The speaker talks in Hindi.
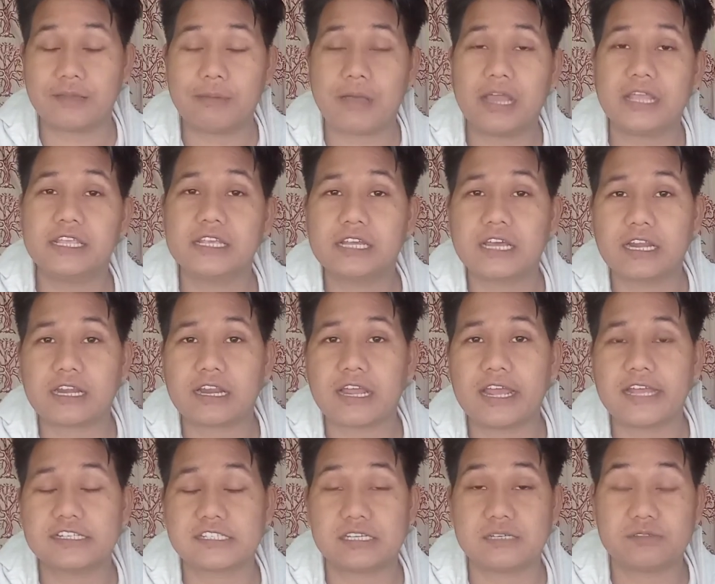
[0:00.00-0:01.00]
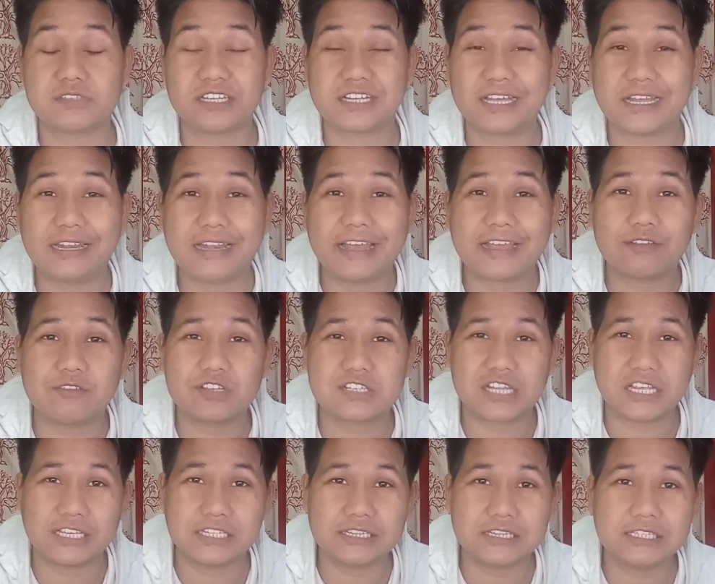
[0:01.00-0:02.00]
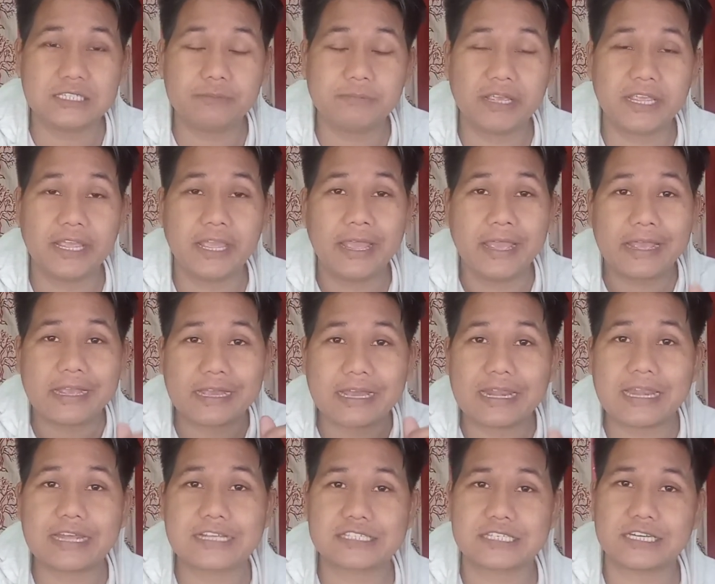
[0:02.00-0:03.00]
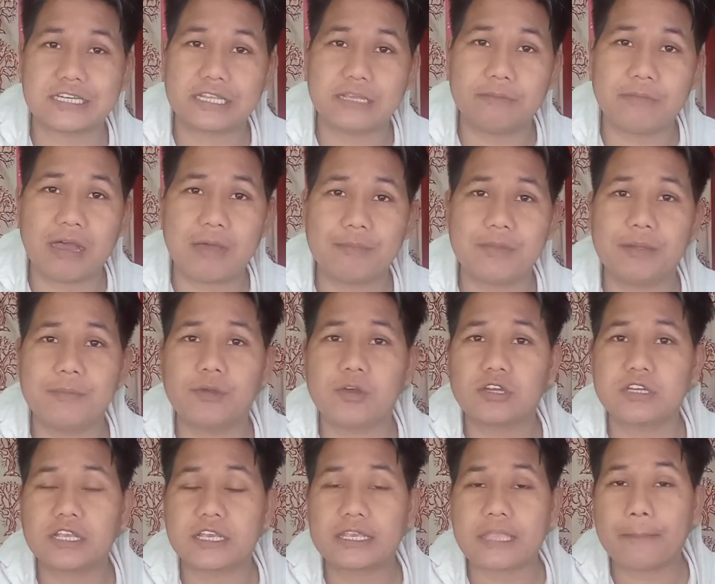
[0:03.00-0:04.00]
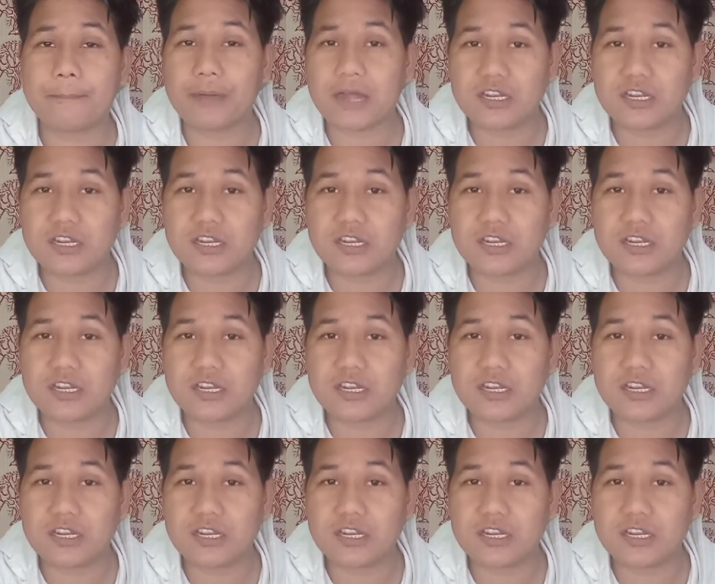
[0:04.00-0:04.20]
तबाही कर रहा है सिर्फ सिंगल लैंग्वेज हिंदी में कलेक्शन के मामले में और यह क्या